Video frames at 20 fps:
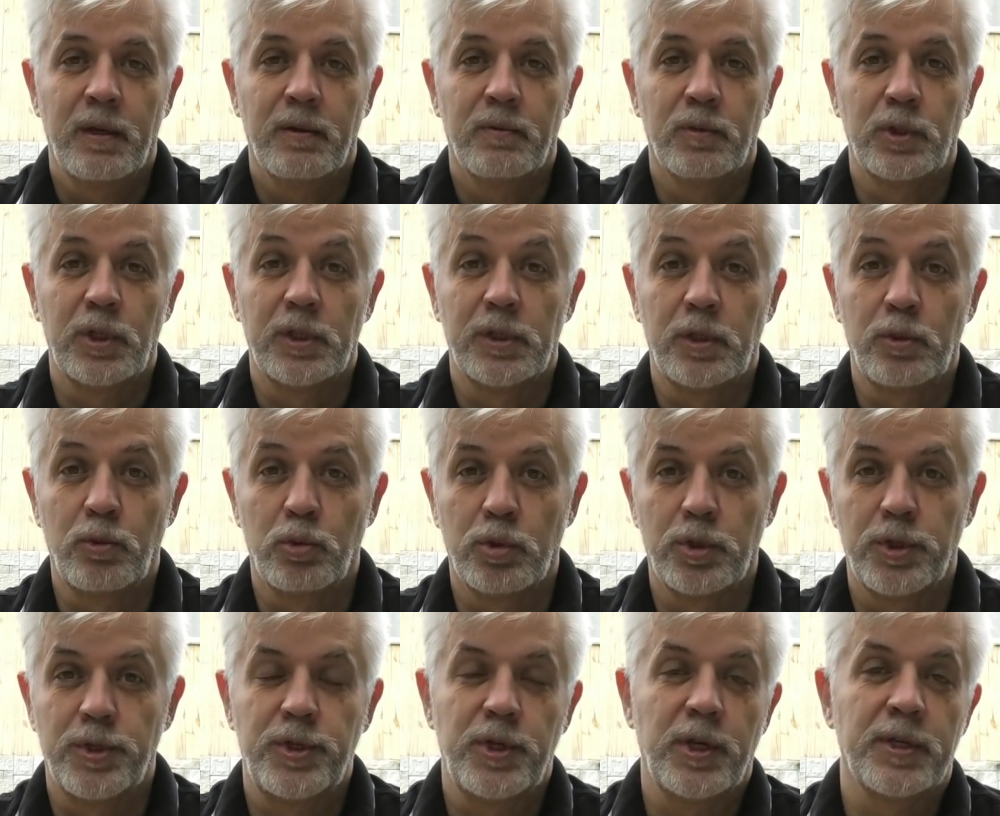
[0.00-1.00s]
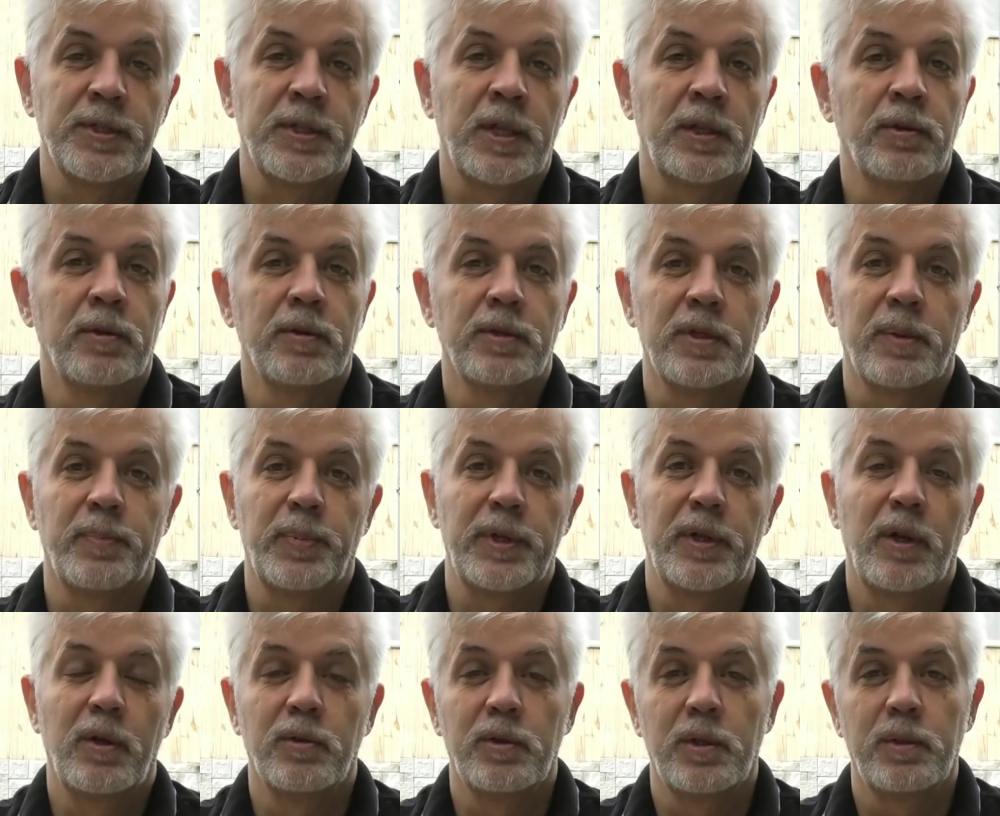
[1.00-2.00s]
Вот это тоже сейчас становится
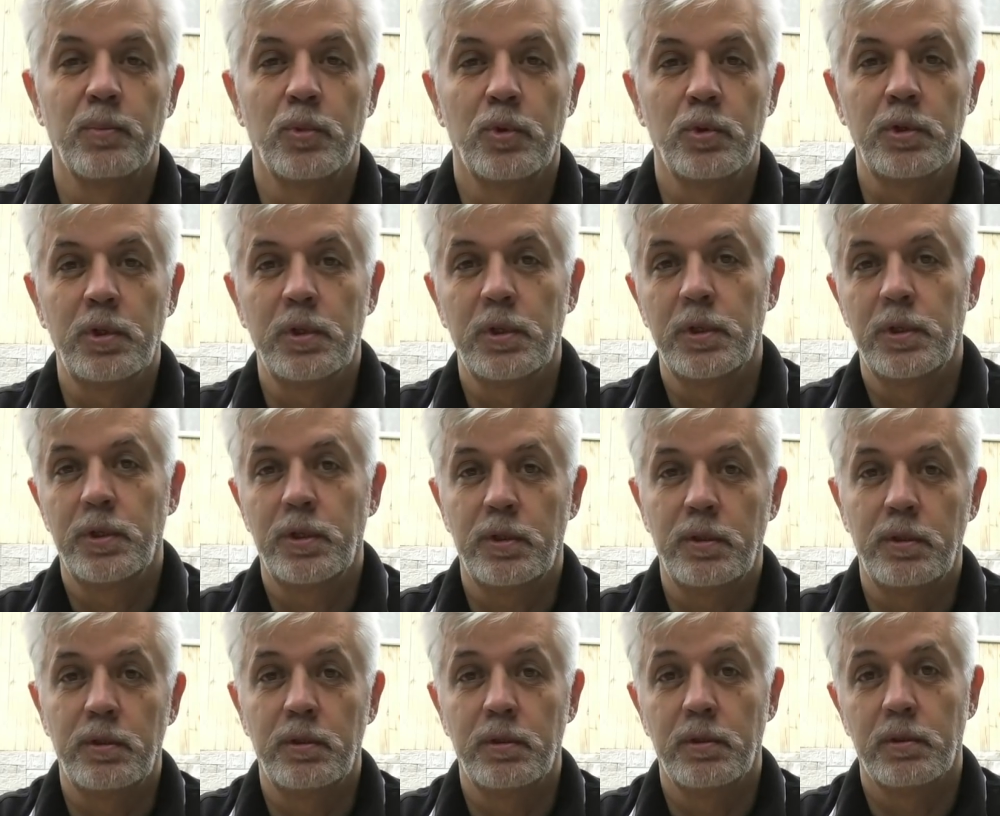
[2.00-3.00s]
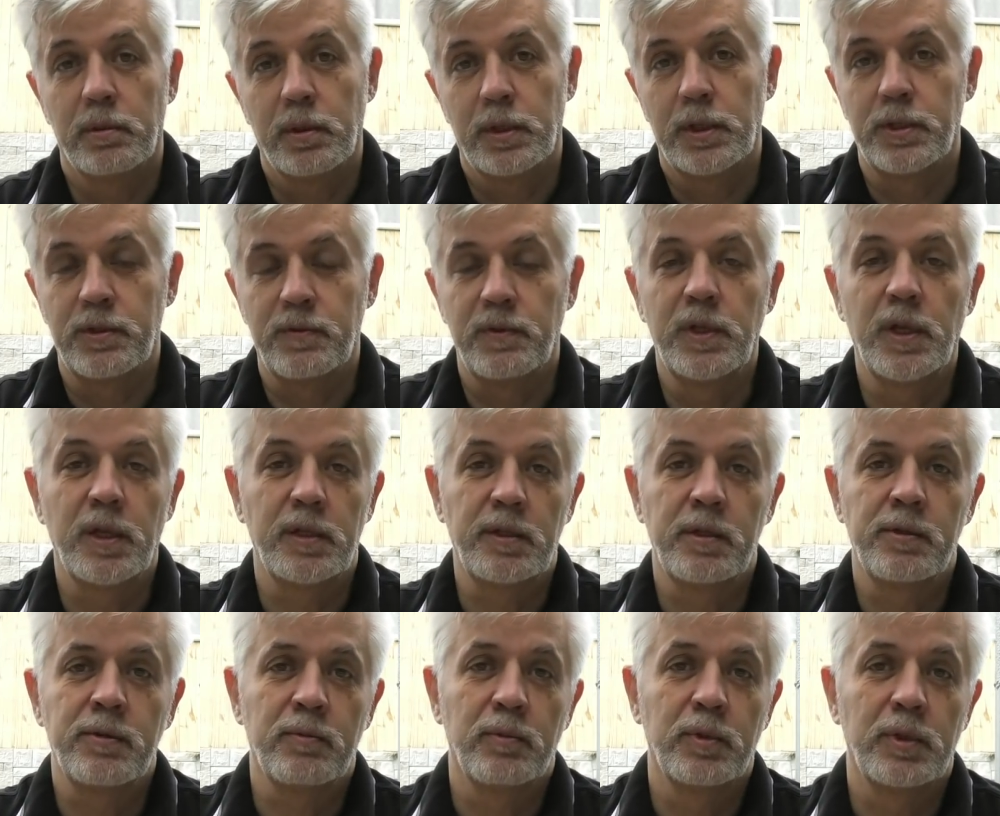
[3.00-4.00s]
определенной модой, и это
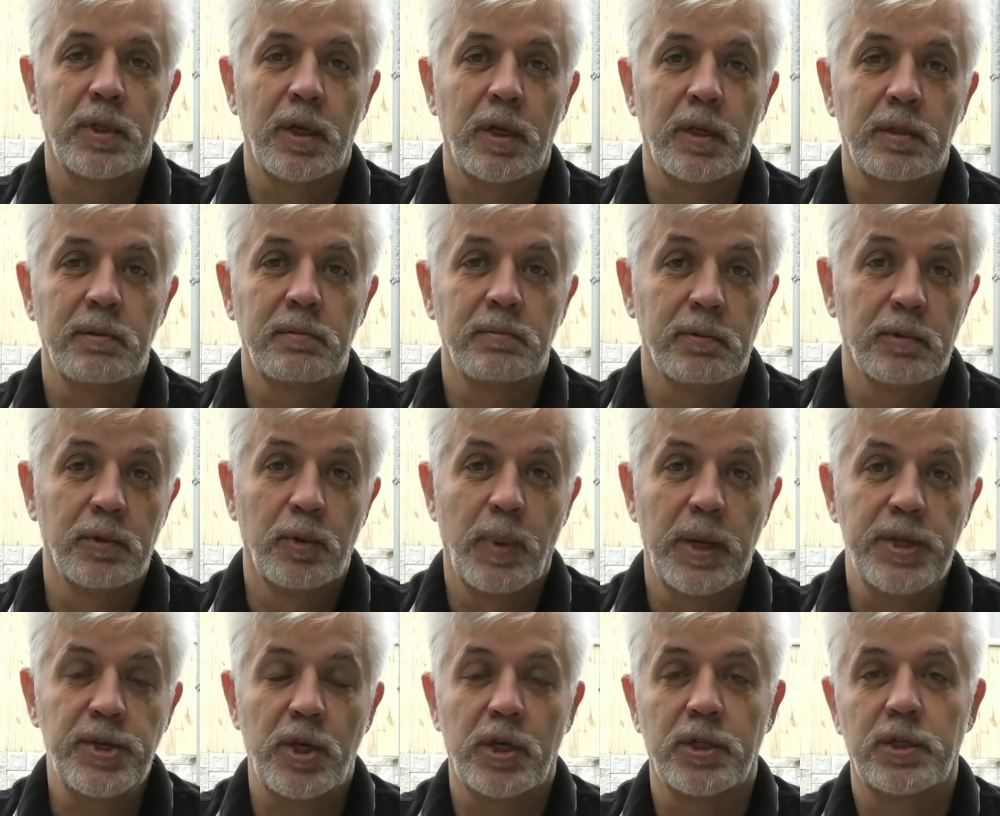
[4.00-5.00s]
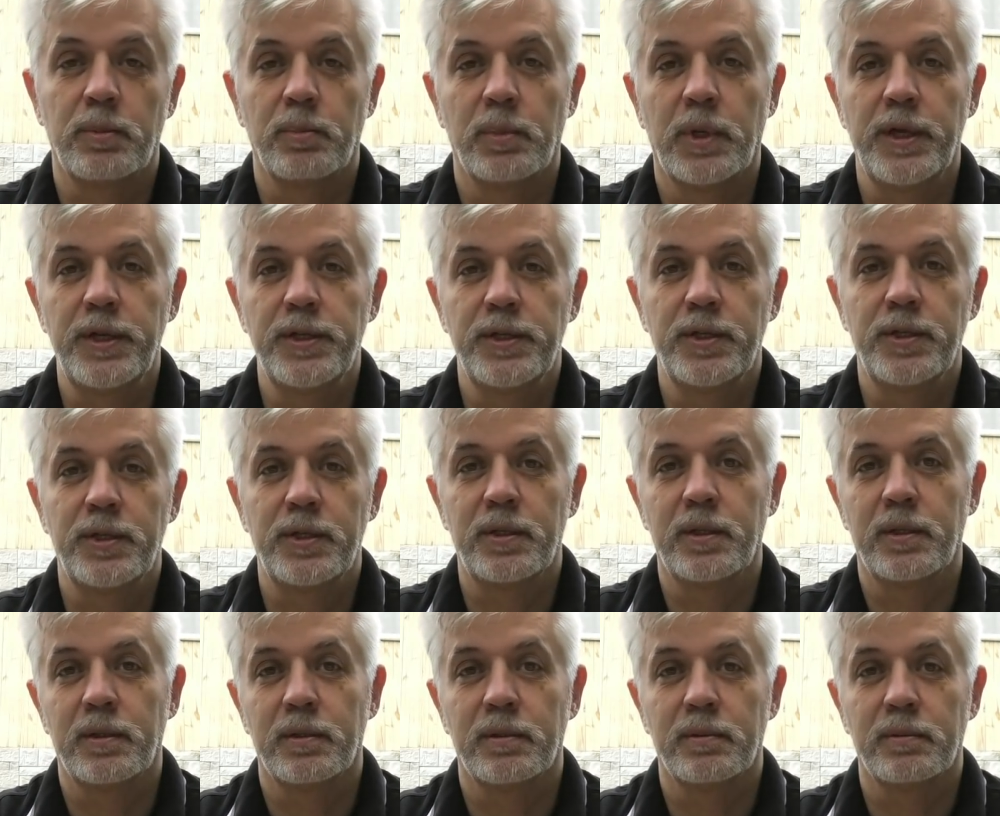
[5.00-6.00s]
свидетельствует о глубочайшем
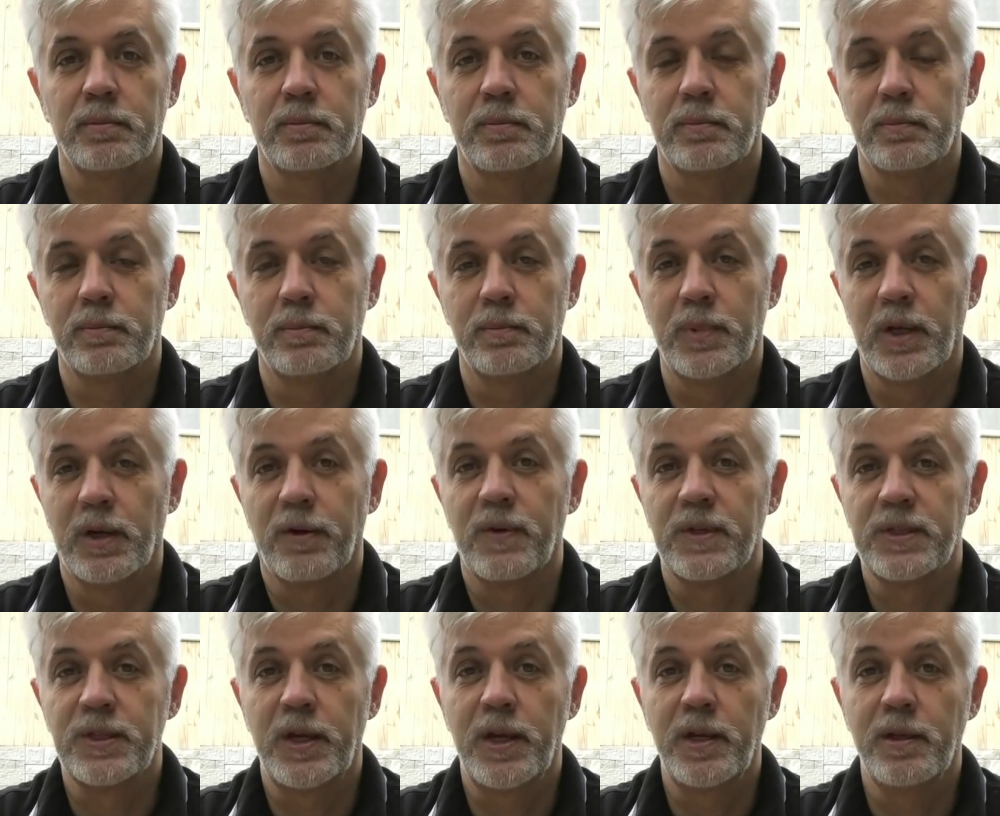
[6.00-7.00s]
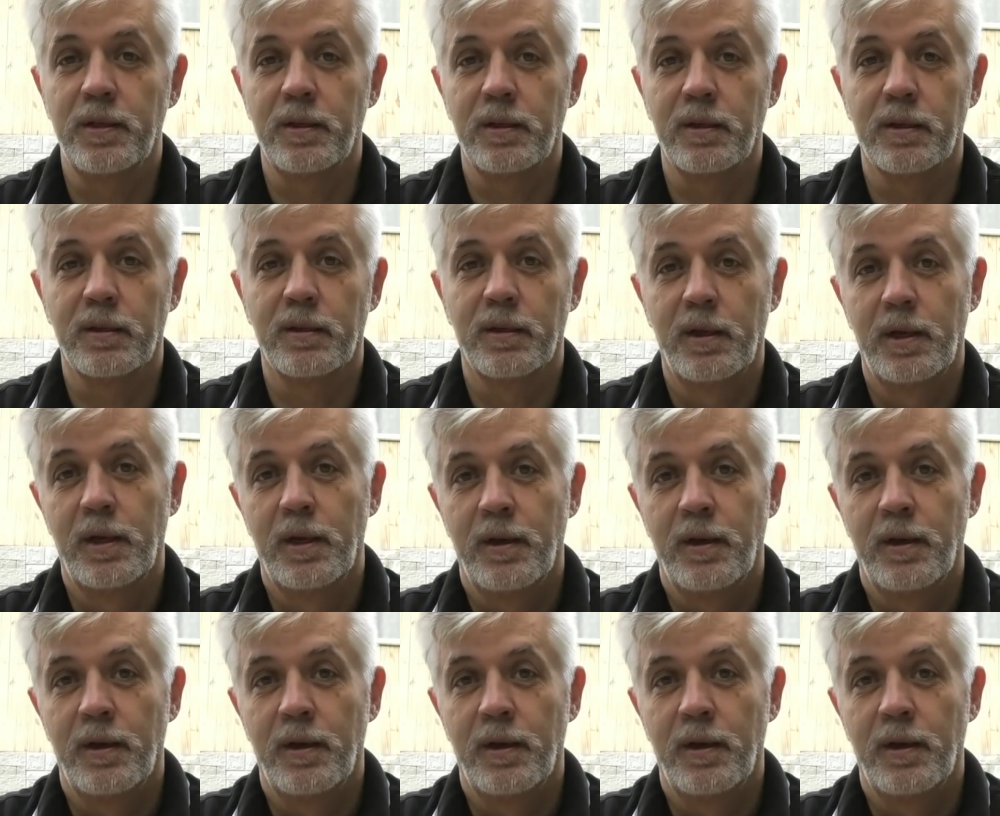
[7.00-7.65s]
кризисе мировоззрения